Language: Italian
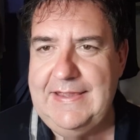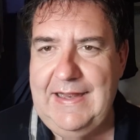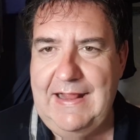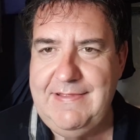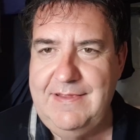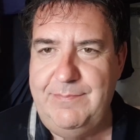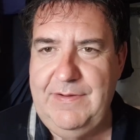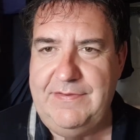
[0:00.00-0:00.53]

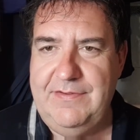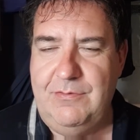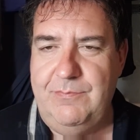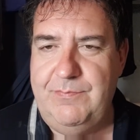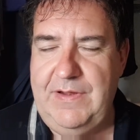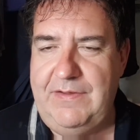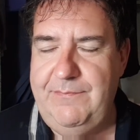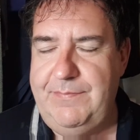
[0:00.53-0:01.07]
grazie per, segu-
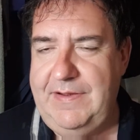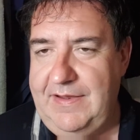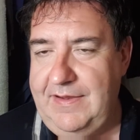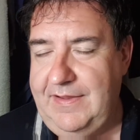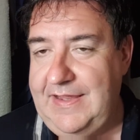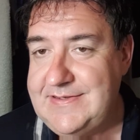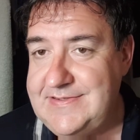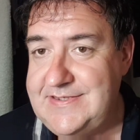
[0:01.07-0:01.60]
per,
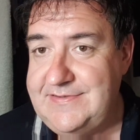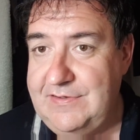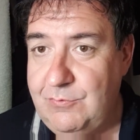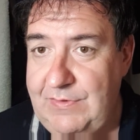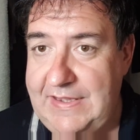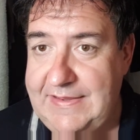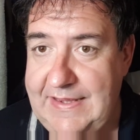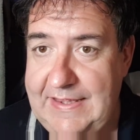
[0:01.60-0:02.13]
per che ci
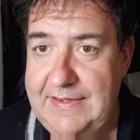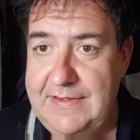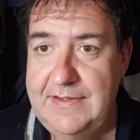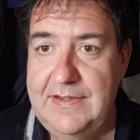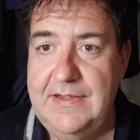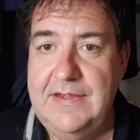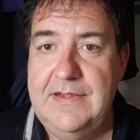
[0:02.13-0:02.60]
seguite,